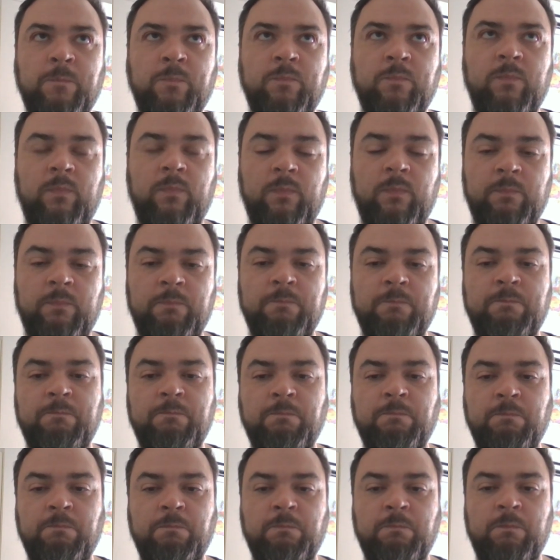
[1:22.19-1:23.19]
я
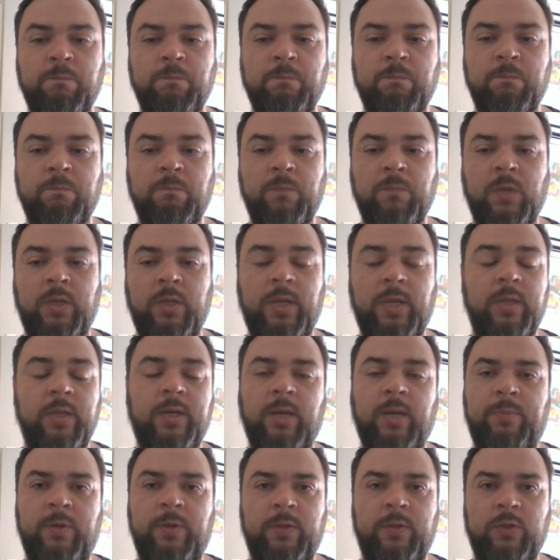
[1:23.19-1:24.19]
ни
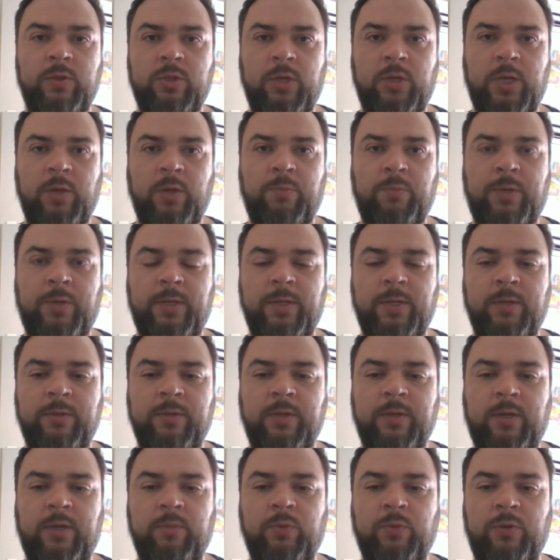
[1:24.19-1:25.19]
капли не жалею о
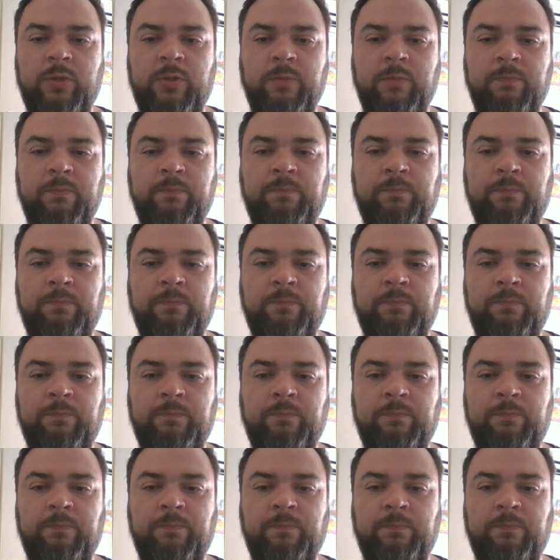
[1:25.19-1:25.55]
проделанной работе.